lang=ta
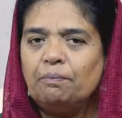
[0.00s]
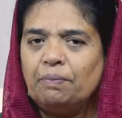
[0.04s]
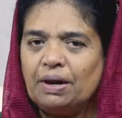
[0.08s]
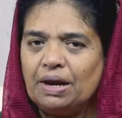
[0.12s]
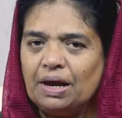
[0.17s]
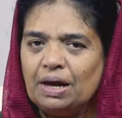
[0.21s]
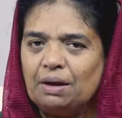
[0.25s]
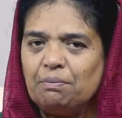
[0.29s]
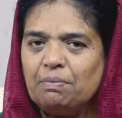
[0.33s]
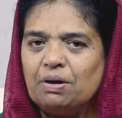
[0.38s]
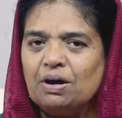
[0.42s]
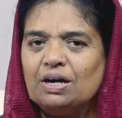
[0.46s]

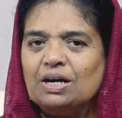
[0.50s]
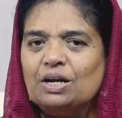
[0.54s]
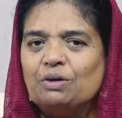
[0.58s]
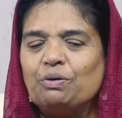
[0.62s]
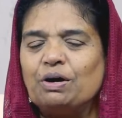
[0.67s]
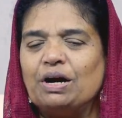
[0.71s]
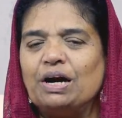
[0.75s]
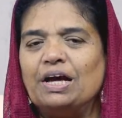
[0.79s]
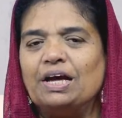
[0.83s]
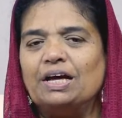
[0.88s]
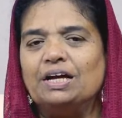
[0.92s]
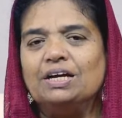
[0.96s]

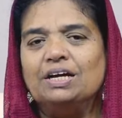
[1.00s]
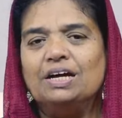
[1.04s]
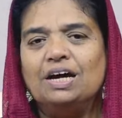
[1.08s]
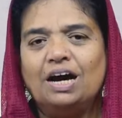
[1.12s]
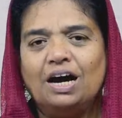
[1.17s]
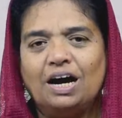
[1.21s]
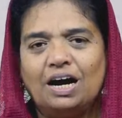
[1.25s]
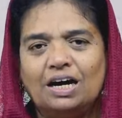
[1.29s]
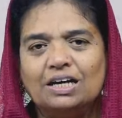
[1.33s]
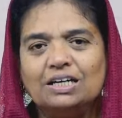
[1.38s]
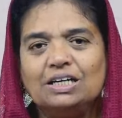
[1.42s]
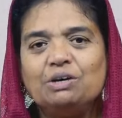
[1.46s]
பிரியமானவர்களே
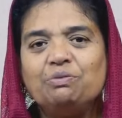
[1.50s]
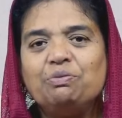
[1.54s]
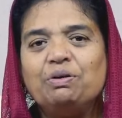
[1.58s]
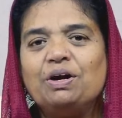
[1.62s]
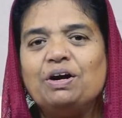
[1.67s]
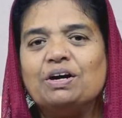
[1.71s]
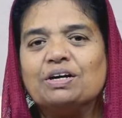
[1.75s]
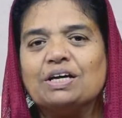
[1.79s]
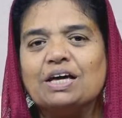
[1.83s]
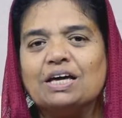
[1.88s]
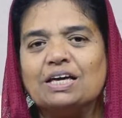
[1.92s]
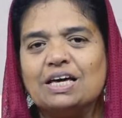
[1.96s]

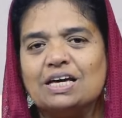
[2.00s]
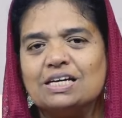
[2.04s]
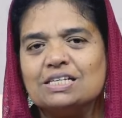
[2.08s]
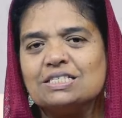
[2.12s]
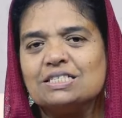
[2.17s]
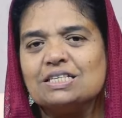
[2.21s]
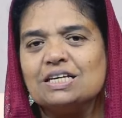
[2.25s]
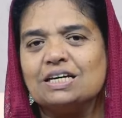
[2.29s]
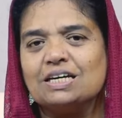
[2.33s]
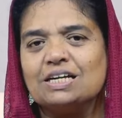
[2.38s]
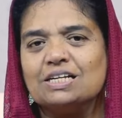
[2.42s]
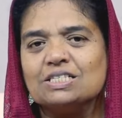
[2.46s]
ஆண்டவராக
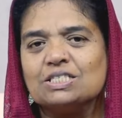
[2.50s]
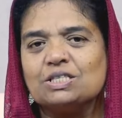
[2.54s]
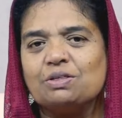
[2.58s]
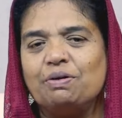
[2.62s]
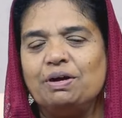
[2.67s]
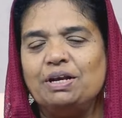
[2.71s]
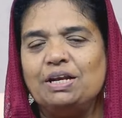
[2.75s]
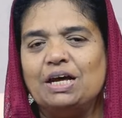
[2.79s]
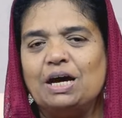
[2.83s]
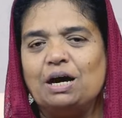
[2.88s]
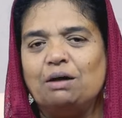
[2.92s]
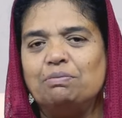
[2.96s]
இயேசு
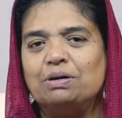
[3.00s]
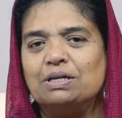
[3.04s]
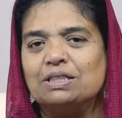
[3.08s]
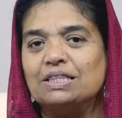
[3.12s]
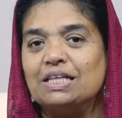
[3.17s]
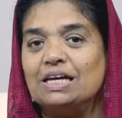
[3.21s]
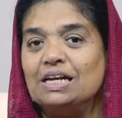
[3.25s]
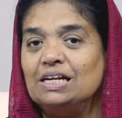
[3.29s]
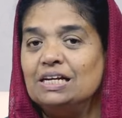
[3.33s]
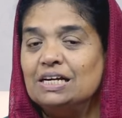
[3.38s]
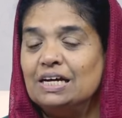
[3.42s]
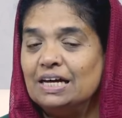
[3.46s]
கிறிஸ்துவின்
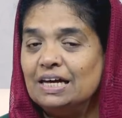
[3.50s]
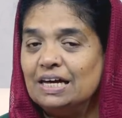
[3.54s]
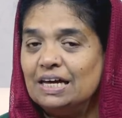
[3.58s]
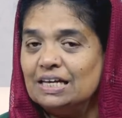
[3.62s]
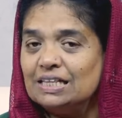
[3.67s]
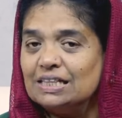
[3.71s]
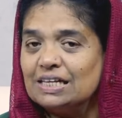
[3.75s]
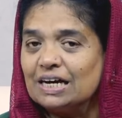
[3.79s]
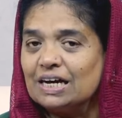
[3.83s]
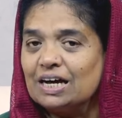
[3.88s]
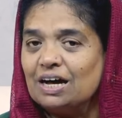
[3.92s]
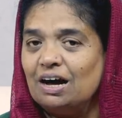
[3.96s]
நாமத்தில்
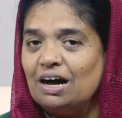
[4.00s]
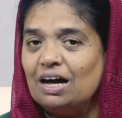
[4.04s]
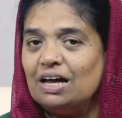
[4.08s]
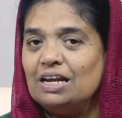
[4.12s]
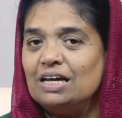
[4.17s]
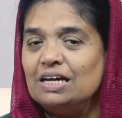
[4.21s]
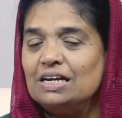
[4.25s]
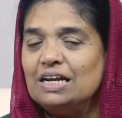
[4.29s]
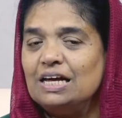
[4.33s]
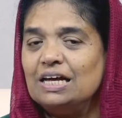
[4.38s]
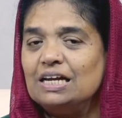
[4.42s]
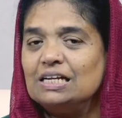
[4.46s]
இந்த
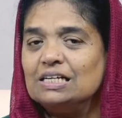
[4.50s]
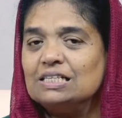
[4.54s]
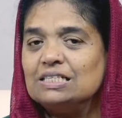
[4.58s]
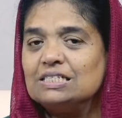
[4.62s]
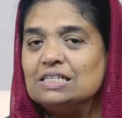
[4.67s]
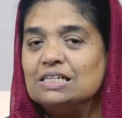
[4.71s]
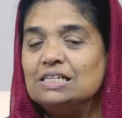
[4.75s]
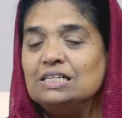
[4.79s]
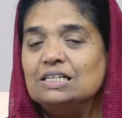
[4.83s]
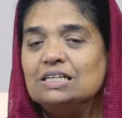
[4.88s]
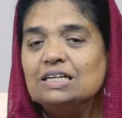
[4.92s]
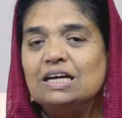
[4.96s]
காலை
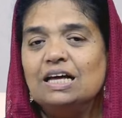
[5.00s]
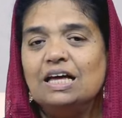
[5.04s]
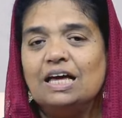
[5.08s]
நேரத்தில்